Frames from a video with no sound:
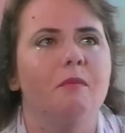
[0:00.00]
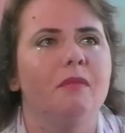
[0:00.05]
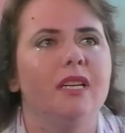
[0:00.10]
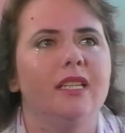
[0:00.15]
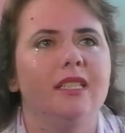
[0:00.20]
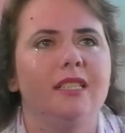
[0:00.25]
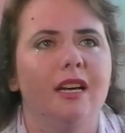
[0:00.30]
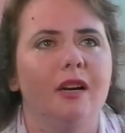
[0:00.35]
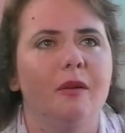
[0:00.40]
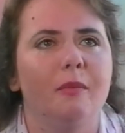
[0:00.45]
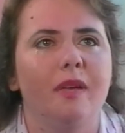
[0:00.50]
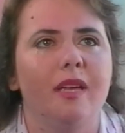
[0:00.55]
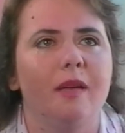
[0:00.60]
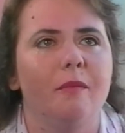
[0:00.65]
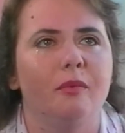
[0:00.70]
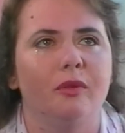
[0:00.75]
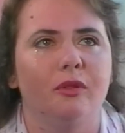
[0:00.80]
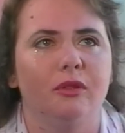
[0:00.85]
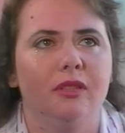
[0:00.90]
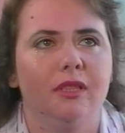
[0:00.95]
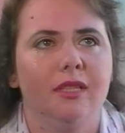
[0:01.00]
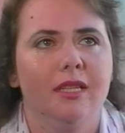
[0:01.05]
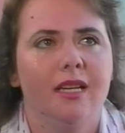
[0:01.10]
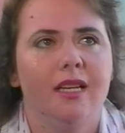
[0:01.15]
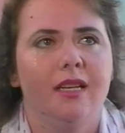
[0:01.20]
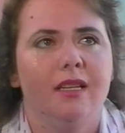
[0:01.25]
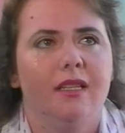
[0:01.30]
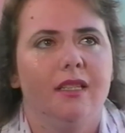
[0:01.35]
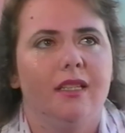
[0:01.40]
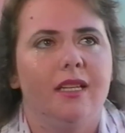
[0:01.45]
Und ich sage den Leuten,
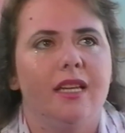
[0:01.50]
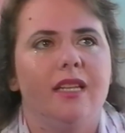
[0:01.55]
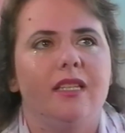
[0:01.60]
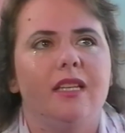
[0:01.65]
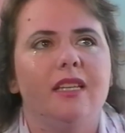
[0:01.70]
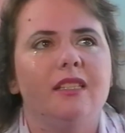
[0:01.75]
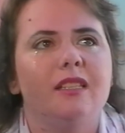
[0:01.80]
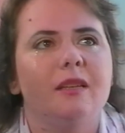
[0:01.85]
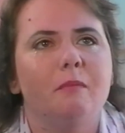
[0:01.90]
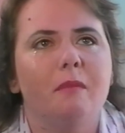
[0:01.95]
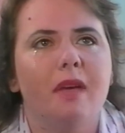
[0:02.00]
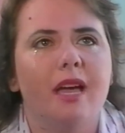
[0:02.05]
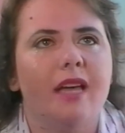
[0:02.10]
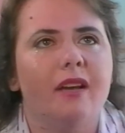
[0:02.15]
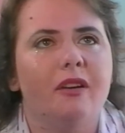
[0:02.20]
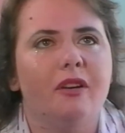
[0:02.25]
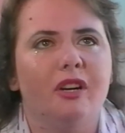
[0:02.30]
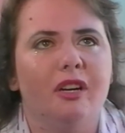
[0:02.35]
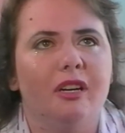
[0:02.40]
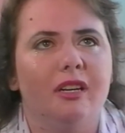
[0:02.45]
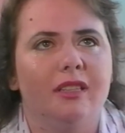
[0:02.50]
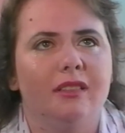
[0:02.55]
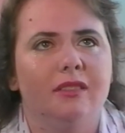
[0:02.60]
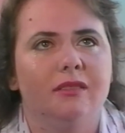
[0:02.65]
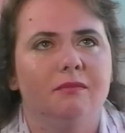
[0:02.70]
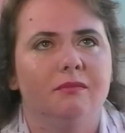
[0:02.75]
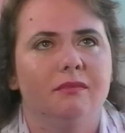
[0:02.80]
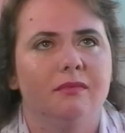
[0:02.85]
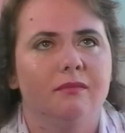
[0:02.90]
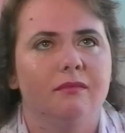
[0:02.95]
es macht nichts,
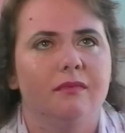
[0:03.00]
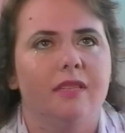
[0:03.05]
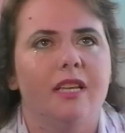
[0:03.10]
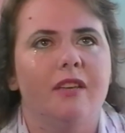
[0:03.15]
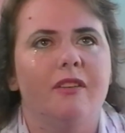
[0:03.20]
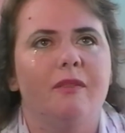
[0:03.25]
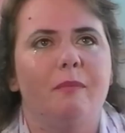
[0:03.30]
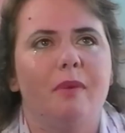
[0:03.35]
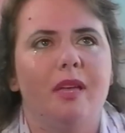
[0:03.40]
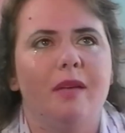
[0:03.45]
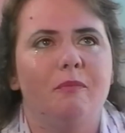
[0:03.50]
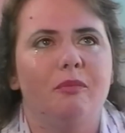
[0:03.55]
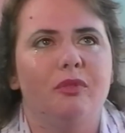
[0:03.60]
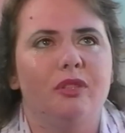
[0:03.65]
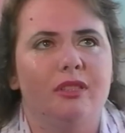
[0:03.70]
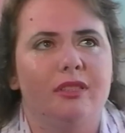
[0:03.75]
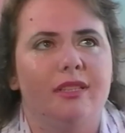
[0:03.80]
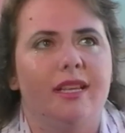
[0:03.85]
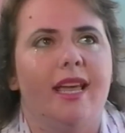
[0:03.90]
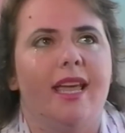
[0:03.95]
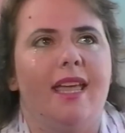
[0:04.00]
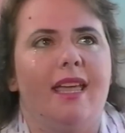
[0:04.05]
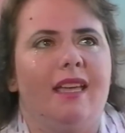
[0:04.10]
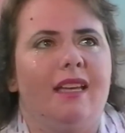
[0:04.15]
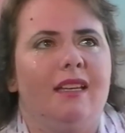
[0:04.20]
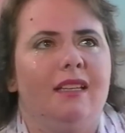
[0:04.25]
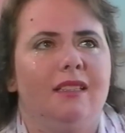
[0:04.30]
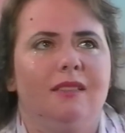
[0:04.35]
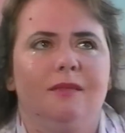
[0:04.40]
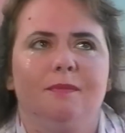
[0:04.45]
wenn sie mir
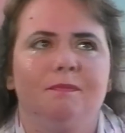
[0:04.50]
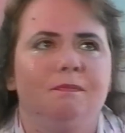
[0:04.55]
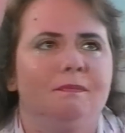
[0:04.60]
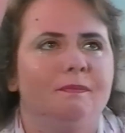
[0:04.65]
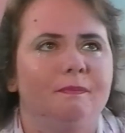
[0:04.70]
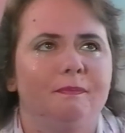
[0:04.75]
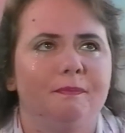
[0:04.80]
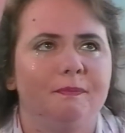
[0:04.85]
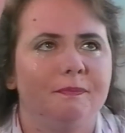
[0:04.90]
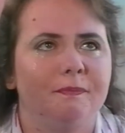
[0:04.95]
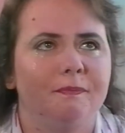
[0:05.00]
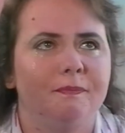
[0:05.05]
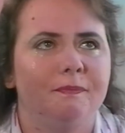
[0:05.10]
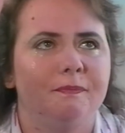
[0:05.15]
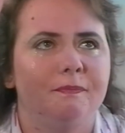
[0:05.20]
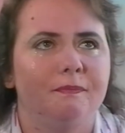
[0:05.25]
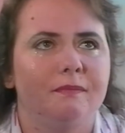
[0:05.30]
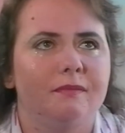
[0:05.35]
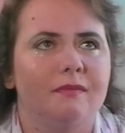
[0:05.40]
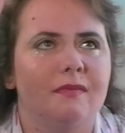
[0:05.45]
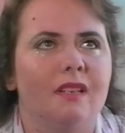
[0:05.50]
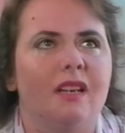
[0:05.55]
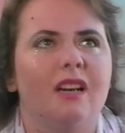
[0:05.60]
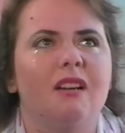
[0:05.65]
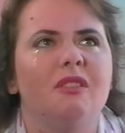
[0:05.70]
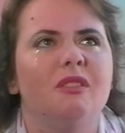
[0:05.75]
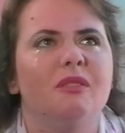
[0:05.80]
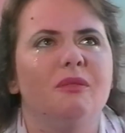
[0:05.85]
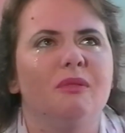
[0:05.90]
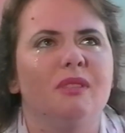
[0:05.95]
erklären,
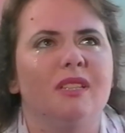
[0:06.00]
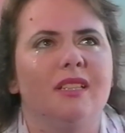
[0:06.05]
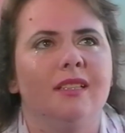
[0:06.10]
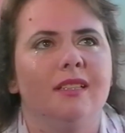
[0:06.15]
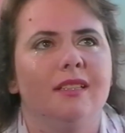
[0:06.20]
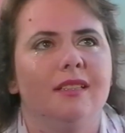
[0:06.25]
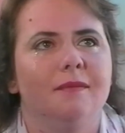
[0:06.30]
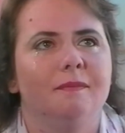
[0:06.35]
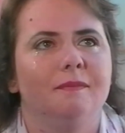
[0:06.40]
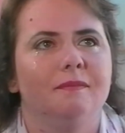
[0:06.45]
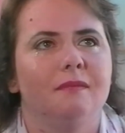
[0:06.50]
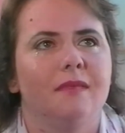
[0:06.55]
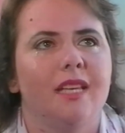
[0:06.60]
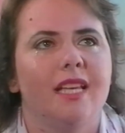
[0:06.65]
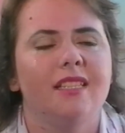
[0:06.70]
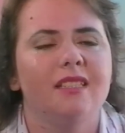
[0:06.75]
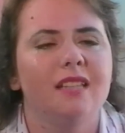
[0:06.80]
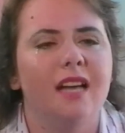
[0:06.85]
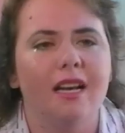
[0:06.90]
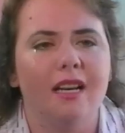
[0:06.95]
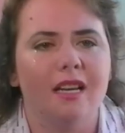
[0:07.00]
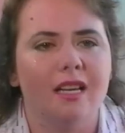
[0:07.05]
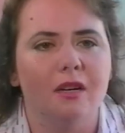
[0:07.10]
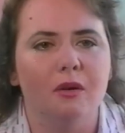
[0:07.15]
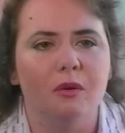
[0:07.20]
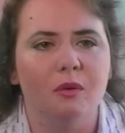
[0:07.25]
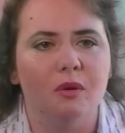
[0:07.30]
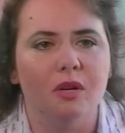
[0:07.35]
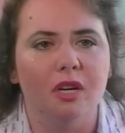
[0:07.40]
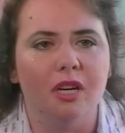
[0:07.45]
Oh, es wirkt
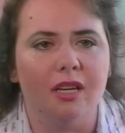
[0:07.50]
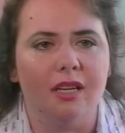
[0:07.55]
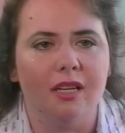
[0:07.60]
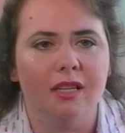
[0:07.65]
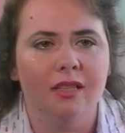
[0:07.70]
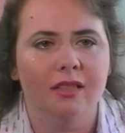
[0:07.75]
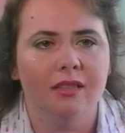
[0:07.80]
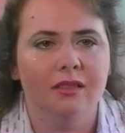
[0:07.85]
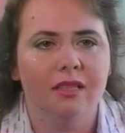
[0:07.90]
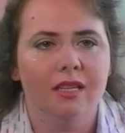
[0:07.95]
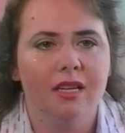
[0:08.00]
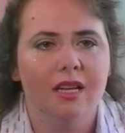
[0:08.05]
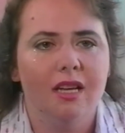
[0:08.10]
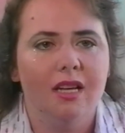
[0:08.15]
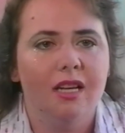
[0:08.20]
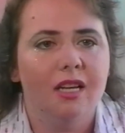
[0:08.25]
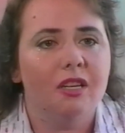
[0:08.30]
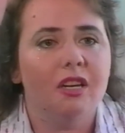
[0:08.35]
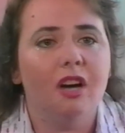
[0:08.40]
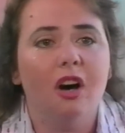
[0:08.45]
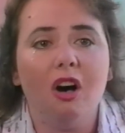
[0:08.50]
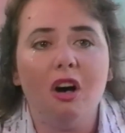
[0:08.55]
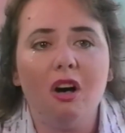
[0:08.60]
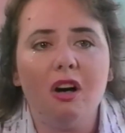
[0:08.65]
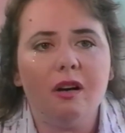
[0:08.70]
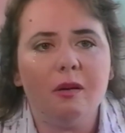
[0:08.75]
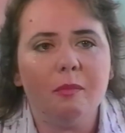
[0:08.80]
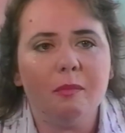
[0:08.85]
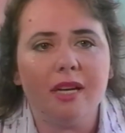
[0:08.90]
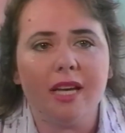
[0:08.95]
bei mir nicht. Denn
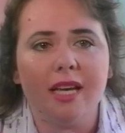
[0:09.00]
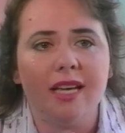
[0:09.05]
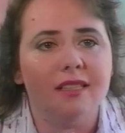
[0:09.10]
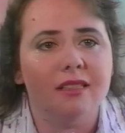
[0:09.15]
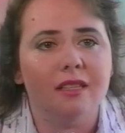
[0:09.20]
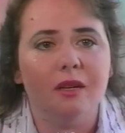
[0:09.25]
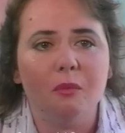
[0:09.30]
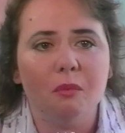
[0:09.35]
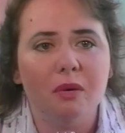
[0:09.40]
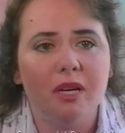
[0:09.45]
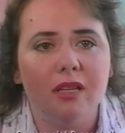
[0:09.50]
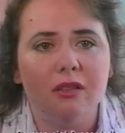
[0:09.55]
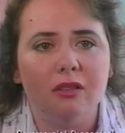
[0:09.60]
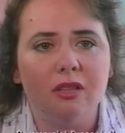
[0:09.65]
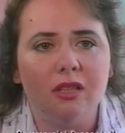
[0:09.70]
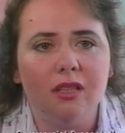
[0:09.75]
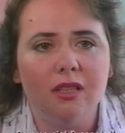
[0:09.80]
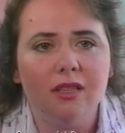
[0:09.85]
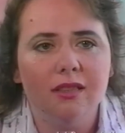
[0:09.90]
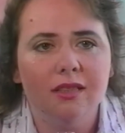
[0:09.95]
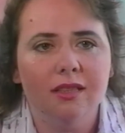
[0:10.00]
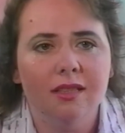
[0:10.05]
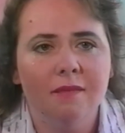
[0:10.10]
ich weiß, es wirkt.